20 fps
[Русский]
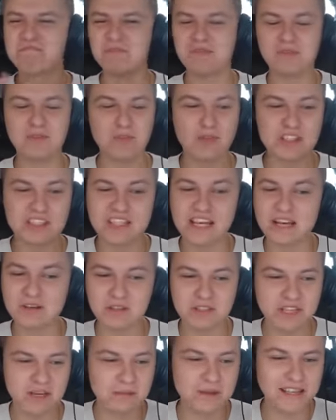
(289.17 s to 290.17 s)
Вот так
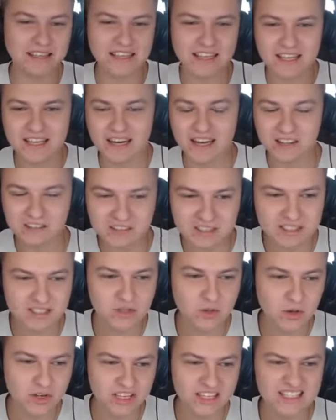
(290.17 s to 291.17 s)
вот ребята играют в
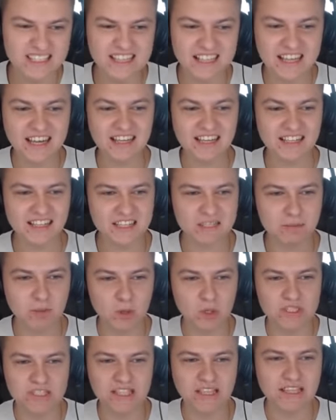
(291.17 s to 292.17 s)
Дискорде. Сыгранность
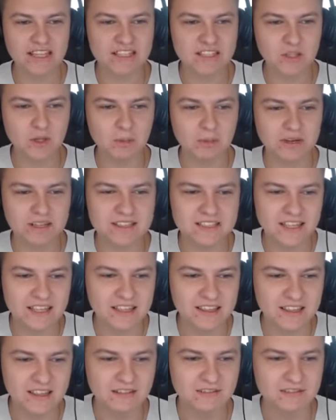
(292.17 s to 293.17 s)
просто на
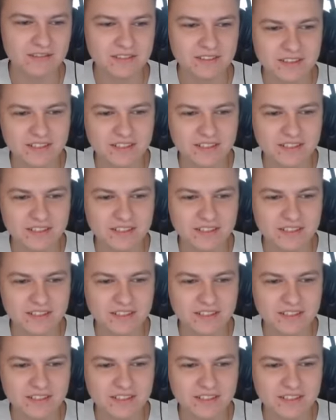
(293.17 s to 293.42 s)
100%.